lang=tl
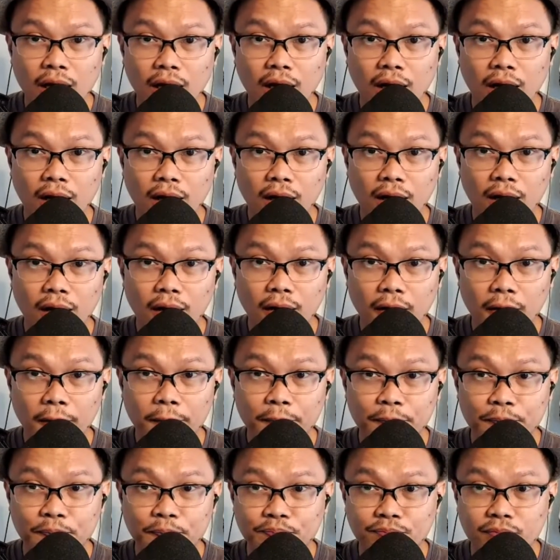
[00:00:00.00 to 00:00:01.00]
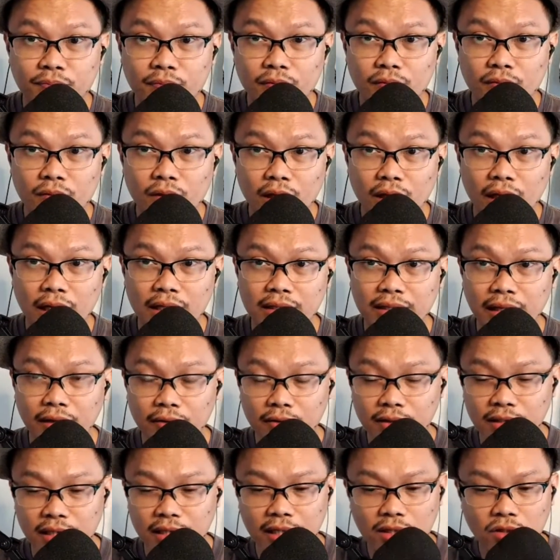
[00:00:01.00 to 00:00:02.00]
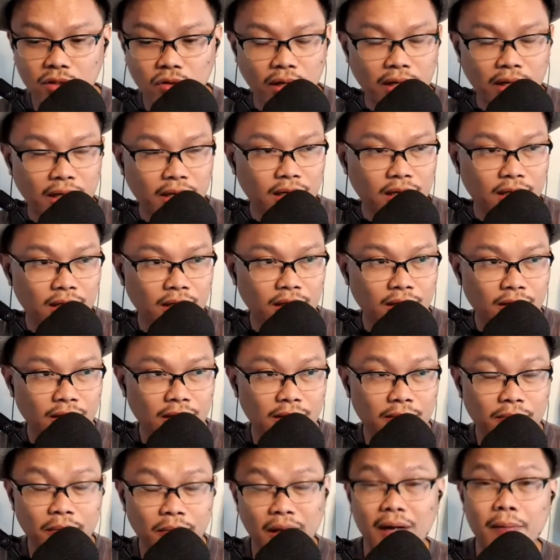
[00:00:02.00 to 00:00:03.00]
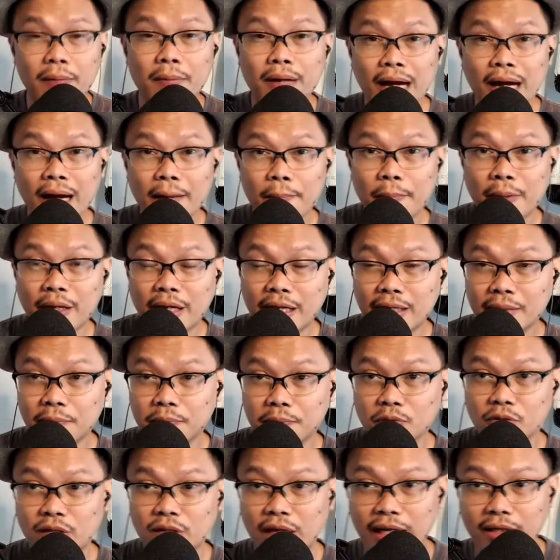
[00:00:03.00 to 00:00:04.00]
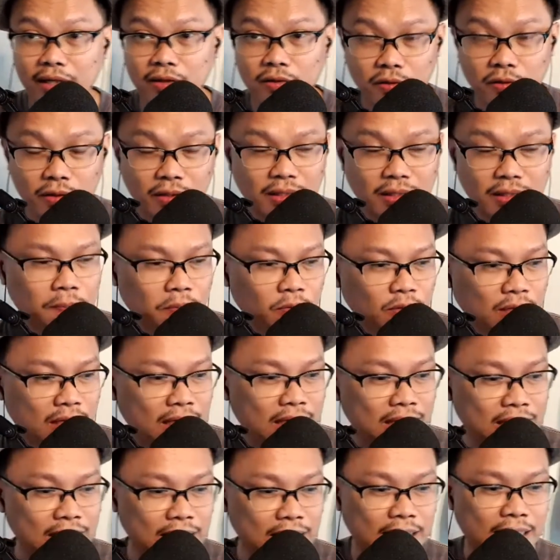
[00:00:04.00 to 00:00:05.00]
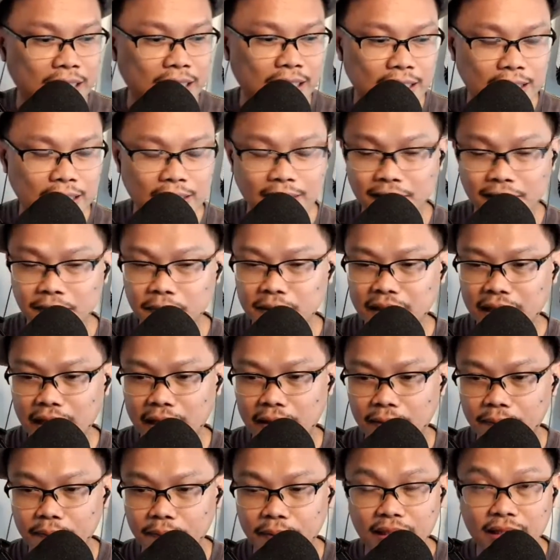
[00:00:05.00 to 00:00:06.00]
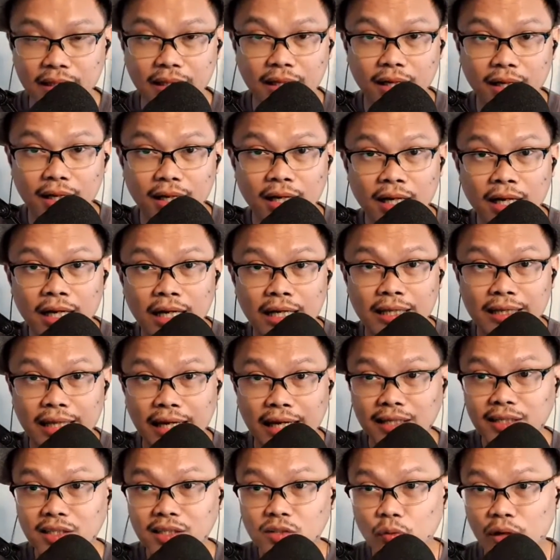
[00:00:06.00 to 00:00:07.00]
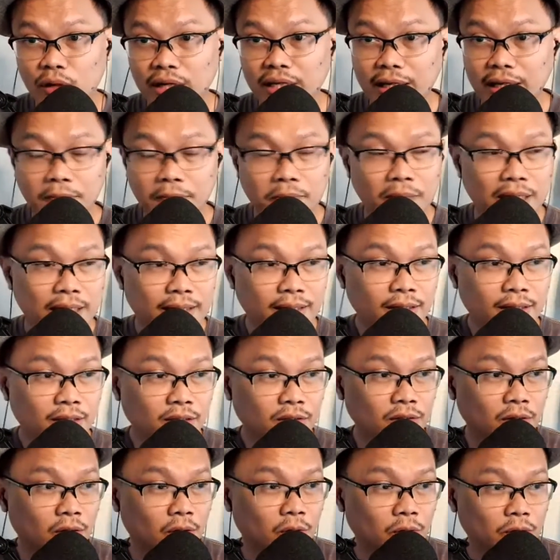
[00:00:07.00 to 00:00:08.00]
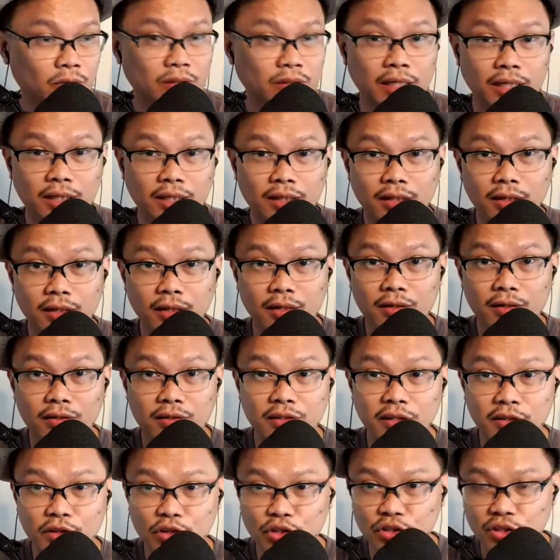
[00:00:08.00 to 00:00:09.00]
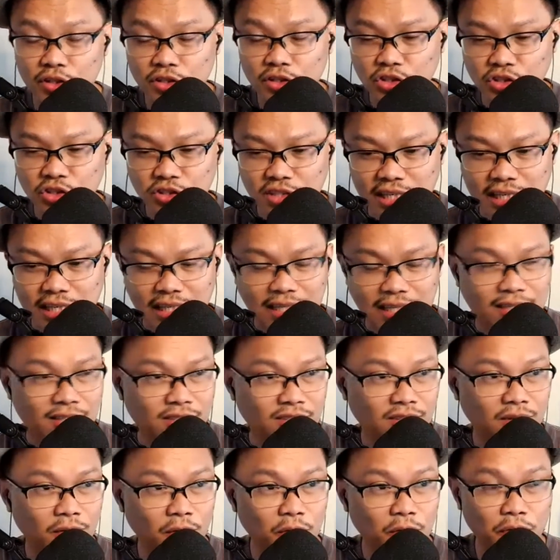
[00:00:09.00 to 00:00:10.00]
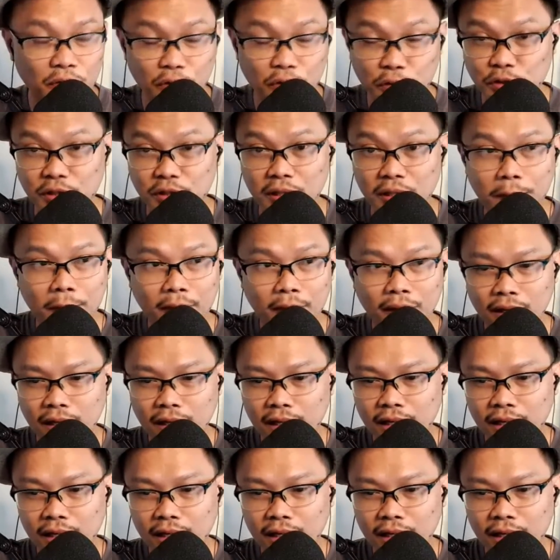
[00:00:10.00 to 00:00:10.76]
um, ang tawag dito ay baka makapiright po tayo. Hindi po naiintindihan ng karamihan, but uh, that is why I'm letting you know that there there's such thing as ownership